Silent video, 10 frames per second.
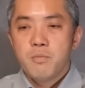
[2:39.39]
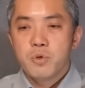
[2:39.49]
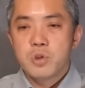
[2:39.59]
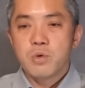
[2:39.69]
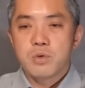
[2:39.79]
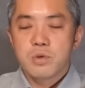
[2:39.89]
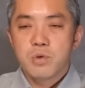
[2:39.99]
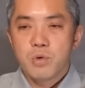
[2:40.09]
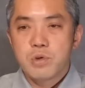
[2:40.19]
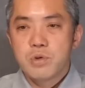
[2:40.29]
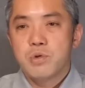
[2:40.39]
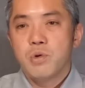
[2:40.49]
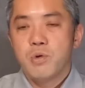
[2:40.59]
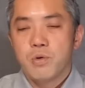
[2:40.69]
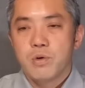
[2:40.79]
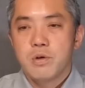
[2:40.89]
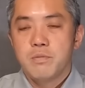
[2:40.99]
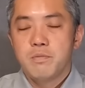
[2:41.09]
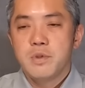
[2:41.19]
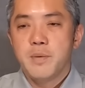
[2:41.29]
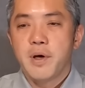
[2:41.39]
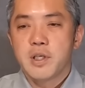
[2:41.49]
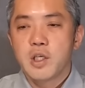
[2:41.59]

もちろんそうするとまあ、